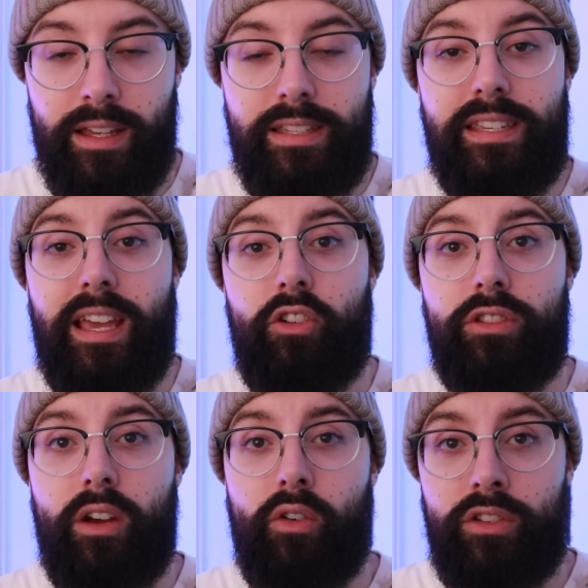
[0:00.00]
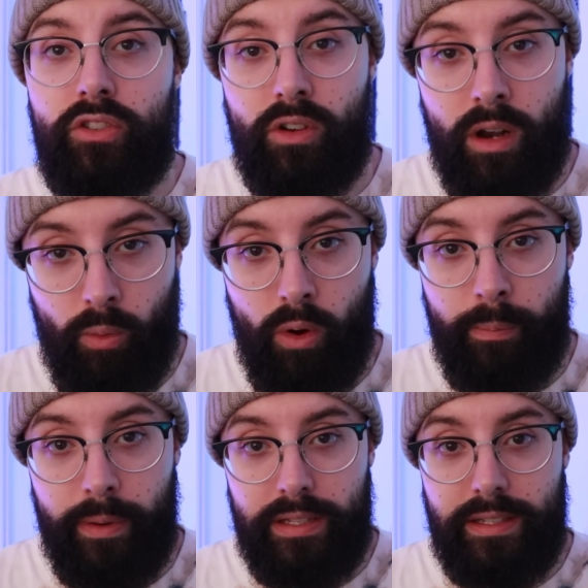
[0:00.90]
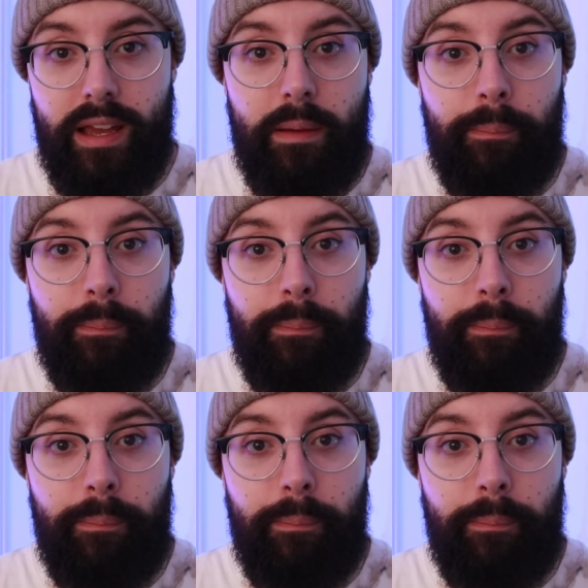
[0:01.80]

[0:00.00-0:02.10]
Si ya lo tengo hecho con el WordPress.